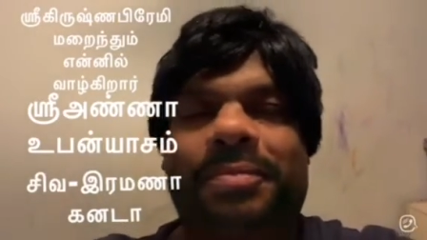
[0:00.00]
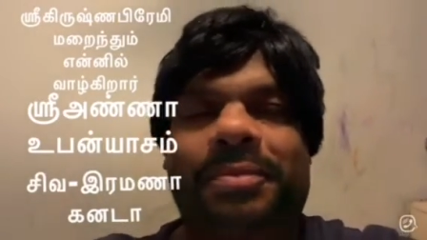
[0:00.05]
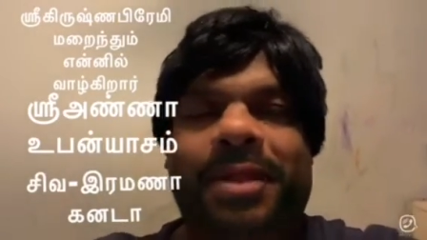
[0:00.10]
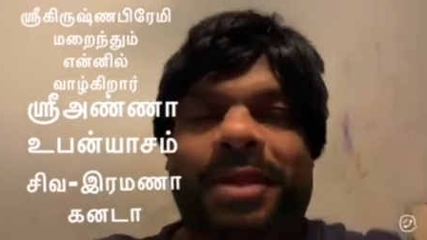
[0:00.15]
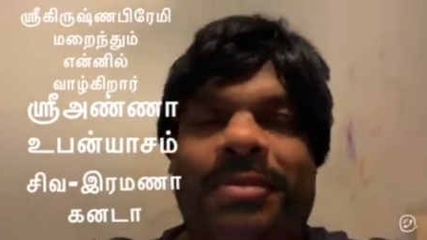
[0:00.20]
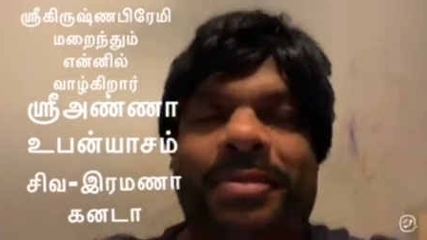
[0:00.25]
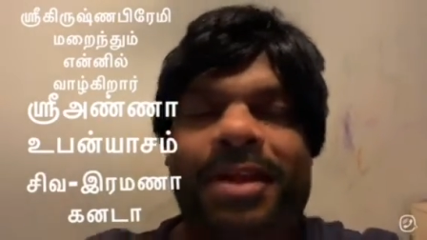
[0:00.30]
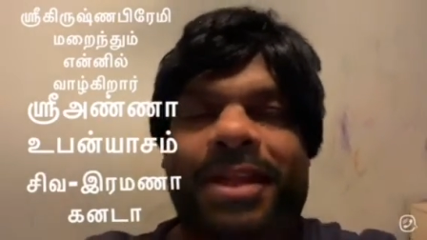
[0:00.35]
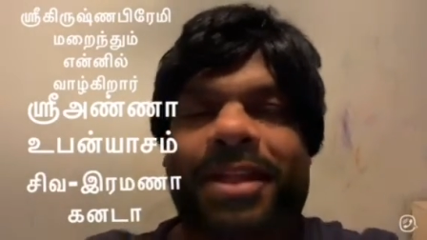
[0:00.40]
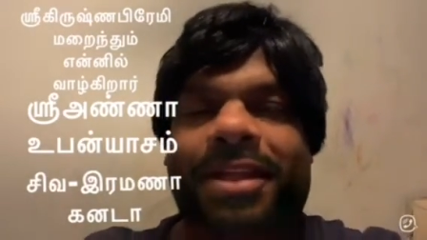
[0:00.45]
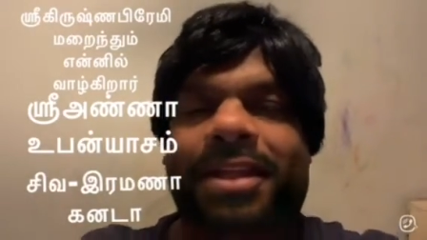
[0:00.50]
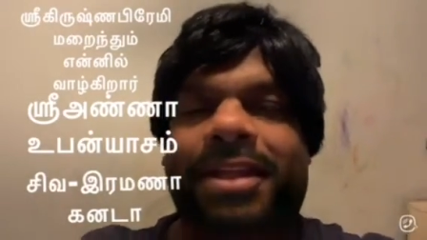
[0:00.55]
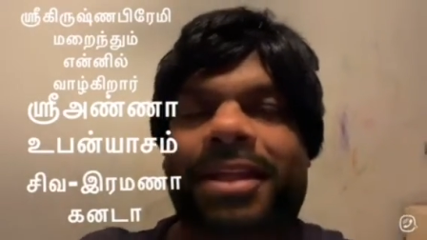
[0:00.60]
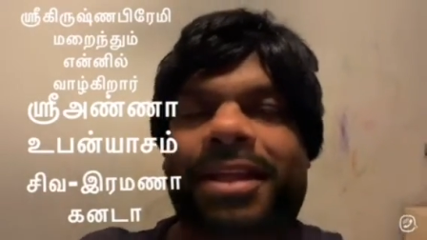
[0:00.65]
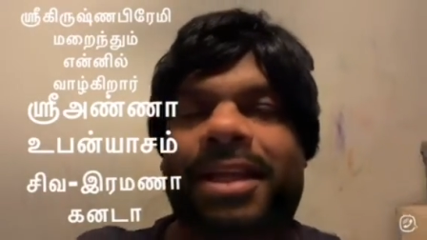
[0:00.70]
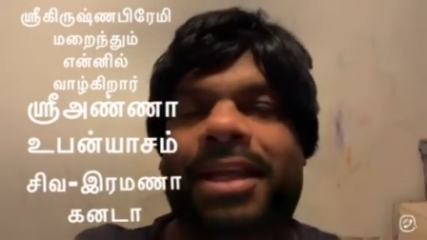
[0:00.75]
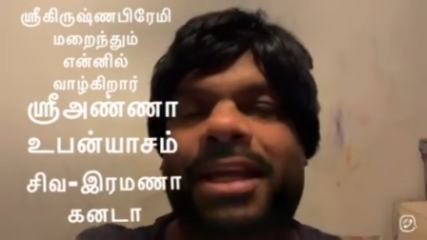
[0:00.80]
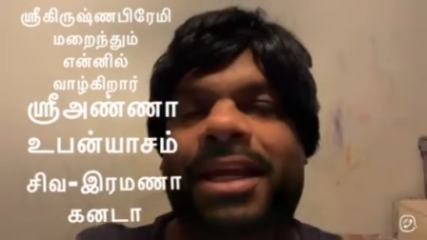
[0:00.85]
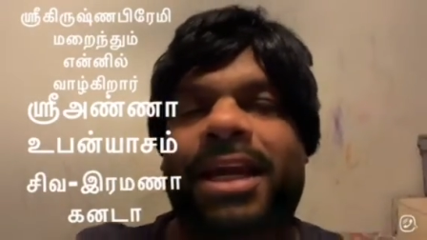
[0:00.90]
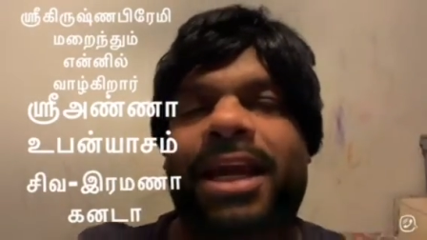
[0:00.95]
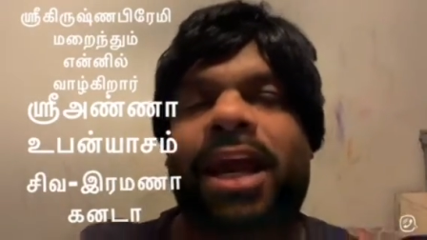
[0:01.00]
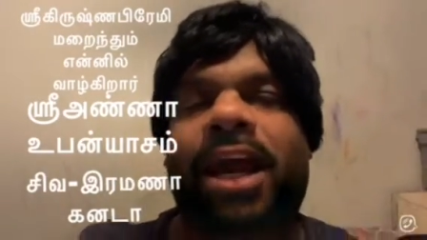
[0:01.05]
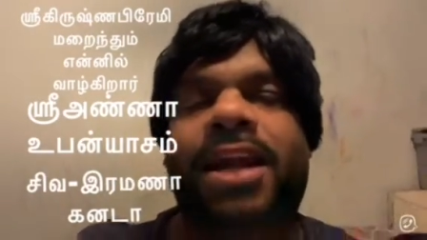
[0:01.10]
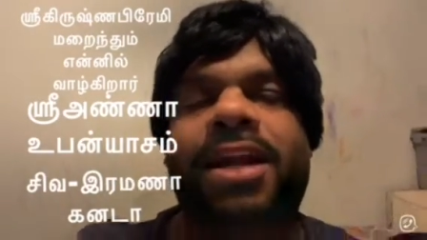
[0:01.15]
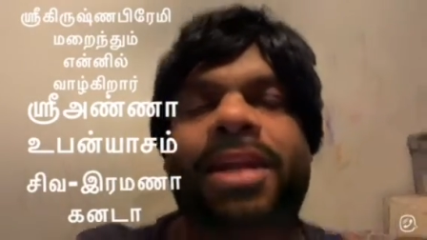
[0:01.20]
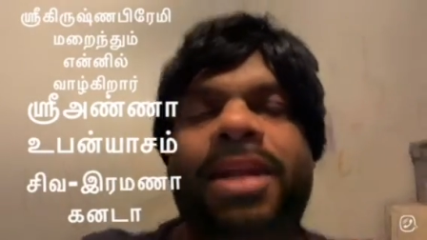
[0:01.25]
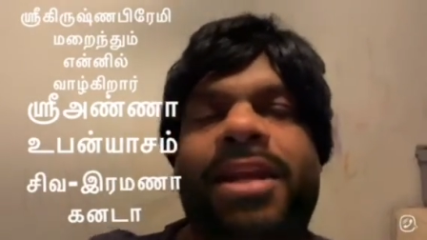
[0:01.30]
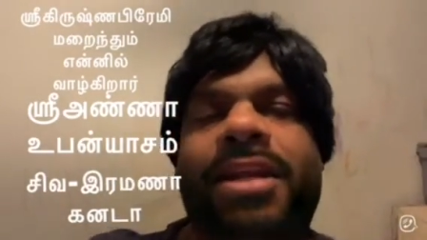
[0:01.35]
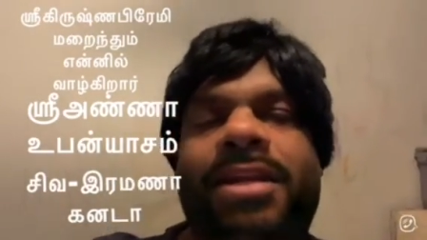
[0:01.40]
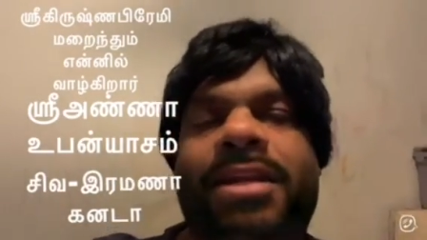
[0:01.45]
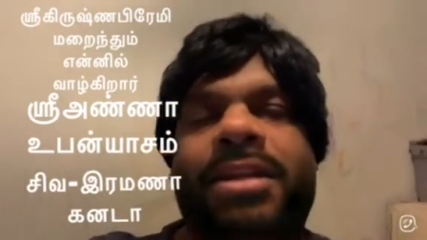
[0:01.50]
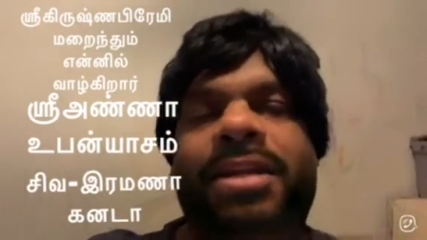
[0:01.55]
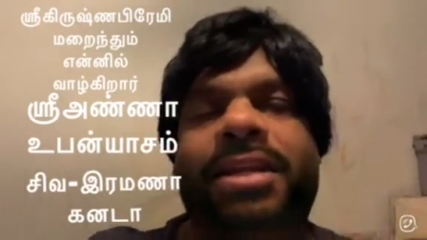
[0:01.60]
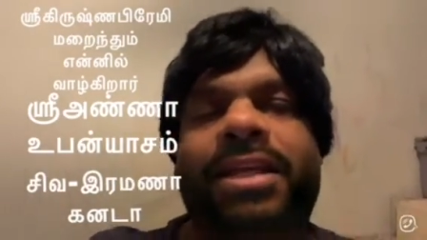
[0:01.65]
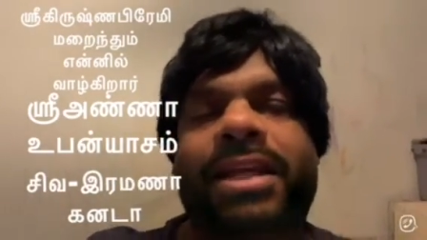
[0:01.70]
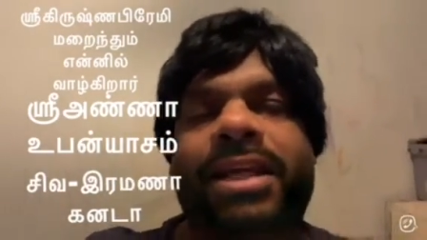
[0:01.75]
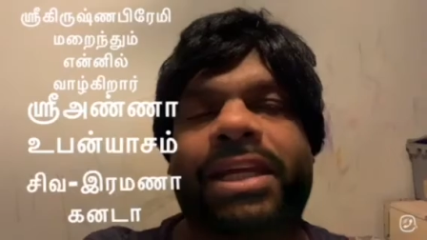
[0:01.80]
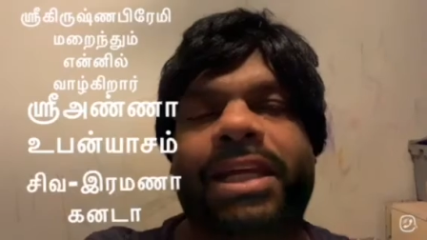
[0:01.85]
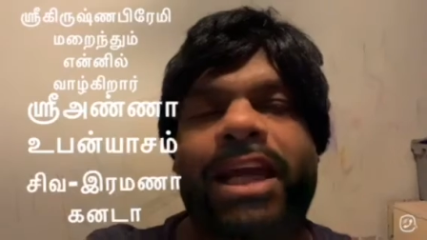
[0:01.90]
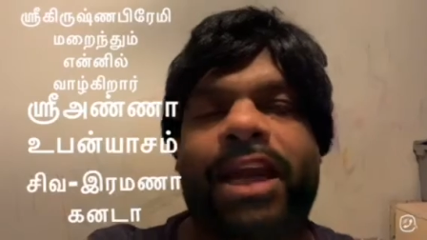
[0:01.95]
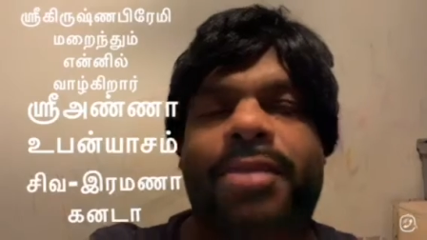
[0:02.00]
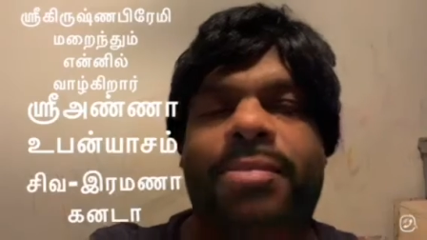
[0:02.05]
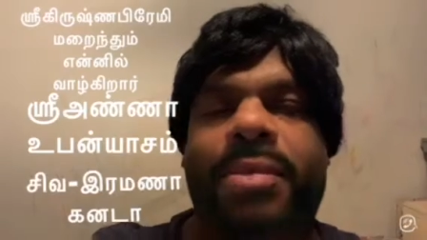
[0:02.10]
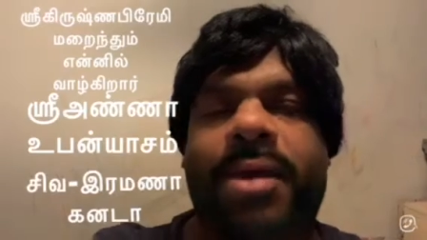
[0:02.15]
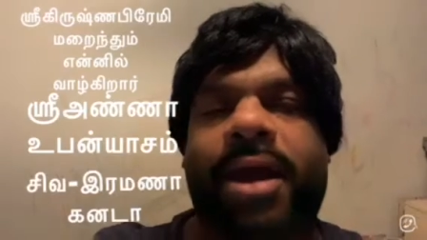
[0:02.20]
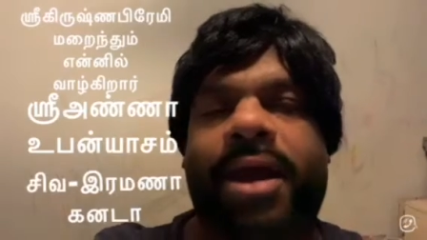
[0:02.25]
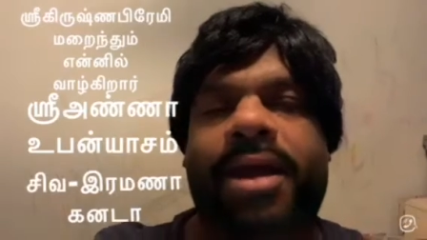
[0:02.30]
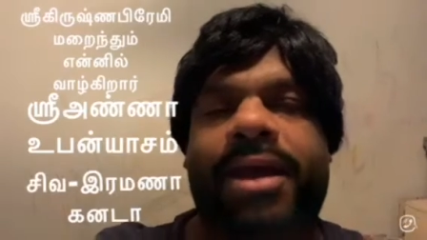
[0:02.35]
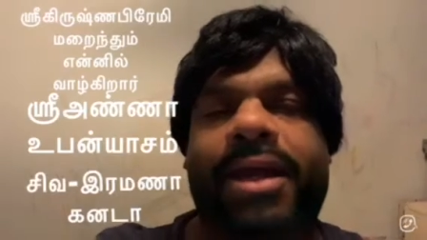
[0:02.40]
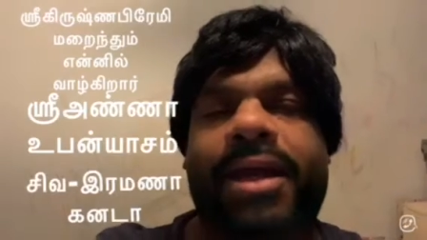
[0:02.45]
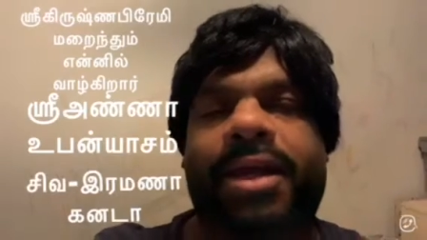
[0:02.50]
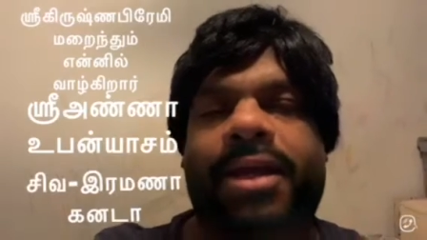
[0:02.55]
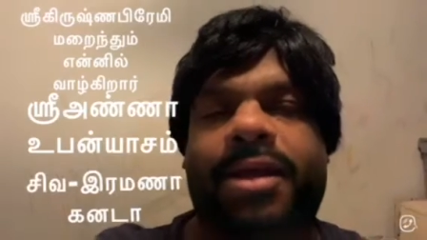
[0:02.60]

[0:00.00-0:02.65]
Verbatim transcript: எனவே கண்ணன் இயல்பாக